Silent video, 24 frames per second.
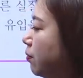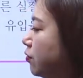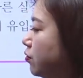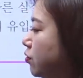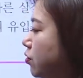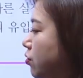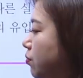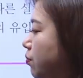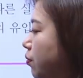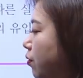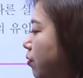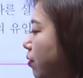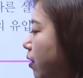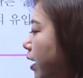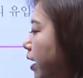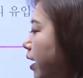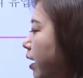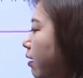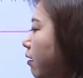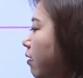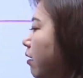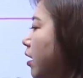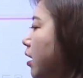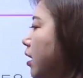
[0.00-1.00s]
먼저 좀
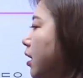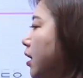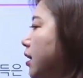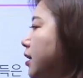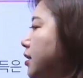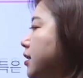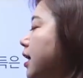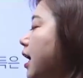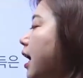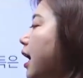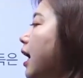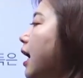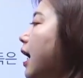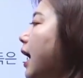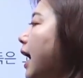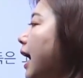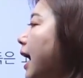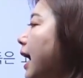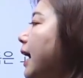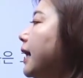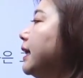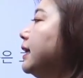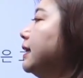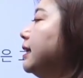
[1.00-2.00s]
볼까요? 자,
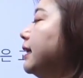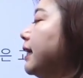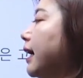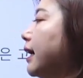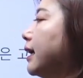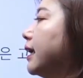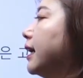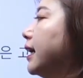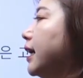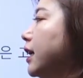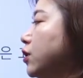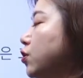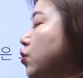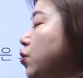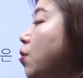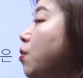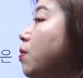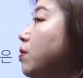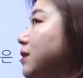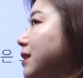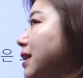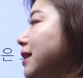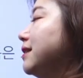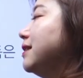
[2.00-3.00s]
한 나라의
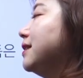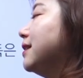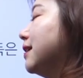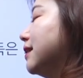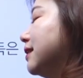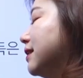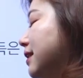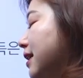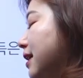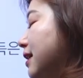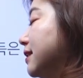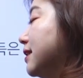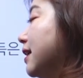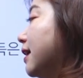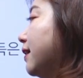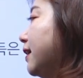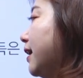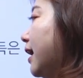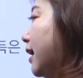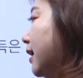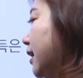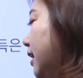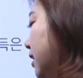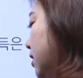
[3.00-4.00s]
총 생산,
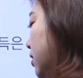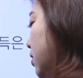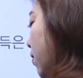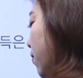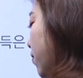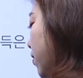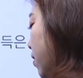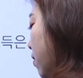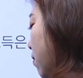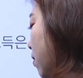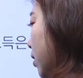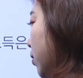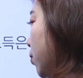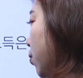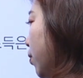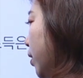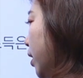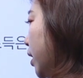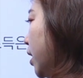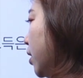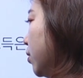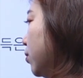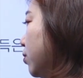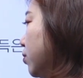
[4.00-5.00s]
생산량이 전년과
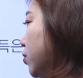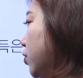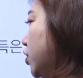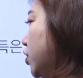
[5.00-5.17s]
동일해도